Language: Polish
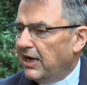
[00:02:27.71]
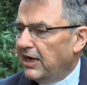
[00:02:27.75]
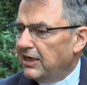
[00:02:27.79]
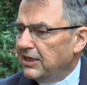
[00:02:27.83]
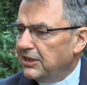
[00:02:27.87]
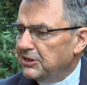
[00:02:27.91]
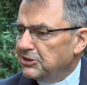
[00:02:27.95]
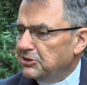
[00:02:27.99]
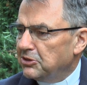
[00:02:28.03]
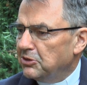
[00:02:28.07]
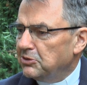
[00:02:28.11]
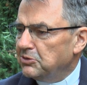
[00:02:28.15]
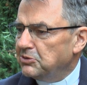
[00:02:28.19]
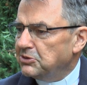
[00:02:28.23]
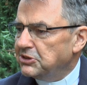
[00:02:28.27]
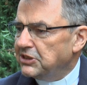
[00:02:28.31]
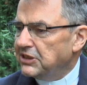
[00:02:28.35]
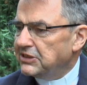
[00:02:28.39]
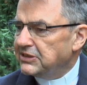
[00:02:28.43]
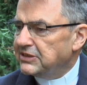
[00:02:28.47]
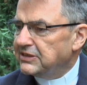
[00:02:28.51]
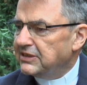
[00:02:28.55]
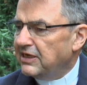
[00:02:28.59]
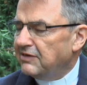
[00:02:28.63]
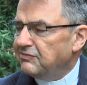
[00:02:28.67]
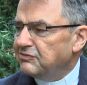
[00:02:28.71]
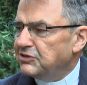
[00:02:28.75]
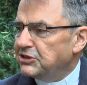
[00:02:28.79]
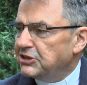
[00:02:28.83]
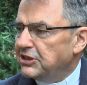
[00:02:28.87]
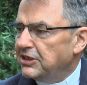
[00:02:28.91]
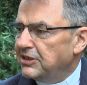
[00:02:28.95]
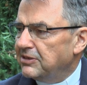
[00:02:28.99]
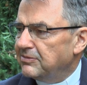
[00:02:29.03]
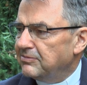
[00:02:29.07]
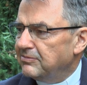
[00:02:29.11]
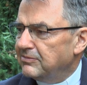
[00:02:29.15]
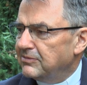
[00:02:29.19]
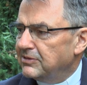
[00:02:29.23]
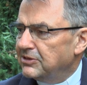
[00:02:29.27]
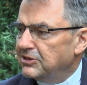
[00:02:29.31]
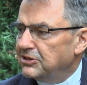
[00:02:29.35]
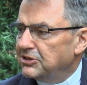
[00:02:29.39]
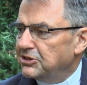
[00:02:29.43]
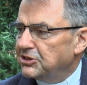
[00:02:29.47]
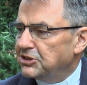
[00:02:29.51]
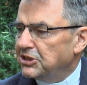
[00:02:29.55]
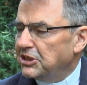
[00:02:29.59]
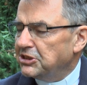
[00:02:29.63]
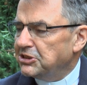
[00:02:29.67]
ale to już jest zawsze
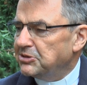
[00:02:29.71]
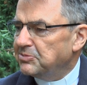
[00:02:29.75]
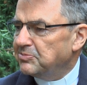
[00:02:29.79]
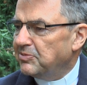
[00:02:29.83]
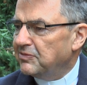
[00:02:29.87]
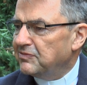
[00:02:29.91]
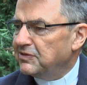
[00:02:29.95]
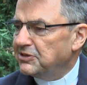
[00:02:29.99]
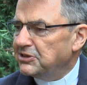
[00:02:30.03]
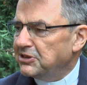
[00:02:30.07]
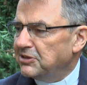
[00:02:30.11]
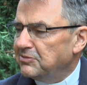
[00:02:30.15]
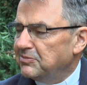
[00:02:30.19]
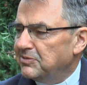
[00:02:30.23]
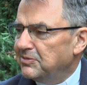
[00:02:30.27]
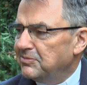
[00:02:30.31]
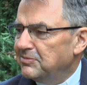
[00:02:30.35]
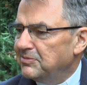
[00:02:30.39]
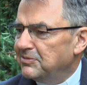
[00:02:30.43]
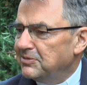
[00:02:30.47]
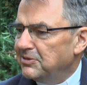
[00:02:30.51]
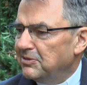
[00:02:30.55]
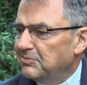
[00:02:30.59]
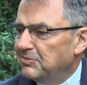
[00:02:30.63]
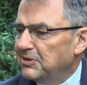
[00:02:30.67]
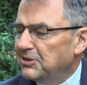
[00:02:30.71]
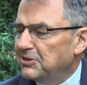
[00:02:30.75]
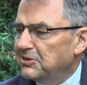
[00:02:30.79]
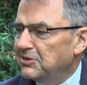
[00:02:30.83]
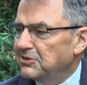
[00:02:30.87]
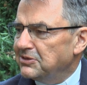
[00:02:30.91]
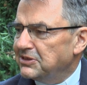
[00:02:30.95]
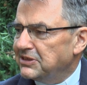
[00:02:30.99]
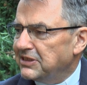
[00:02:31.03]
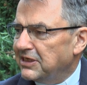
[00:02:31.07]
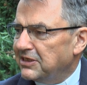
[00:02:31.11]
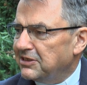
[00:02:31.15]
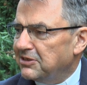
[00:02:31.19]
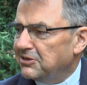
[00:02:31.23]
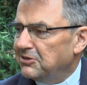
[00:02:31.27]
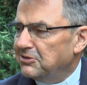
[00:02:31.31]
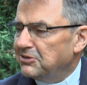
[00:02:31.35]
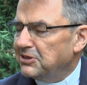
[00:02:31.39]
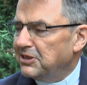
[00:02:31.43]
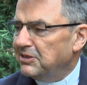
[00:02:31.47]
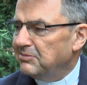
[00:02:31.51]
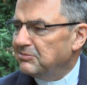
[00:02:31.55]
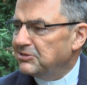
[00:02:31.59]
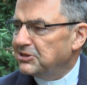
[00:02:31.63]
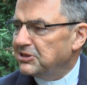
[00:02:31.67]
y, rzecz, powiedziałbym, no, będąca
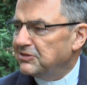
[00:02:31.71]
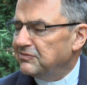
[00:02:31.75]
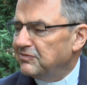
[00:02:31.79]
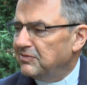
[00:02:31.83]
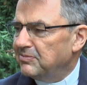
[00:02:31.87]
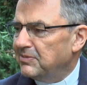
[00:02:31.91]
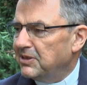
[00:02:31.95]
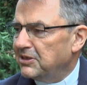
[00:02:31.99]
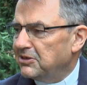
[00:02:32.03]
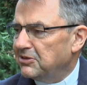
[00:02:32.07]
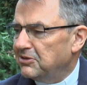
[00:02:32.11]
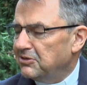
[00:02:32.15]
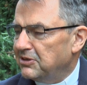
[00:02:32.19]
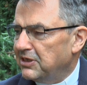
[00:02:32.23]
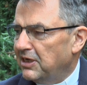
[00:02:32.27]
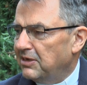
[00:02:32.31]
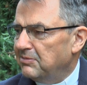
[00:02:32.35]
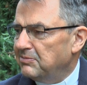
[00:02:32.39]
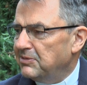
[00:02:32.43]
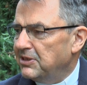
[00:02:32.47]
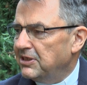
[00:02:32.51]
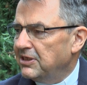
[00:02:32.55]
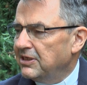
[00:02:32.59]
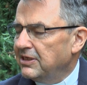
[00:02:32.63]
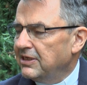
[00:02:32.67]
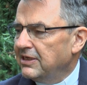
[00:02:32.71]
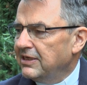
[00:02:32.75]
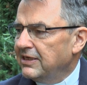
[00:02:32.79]
krokiem czy dwoma krokami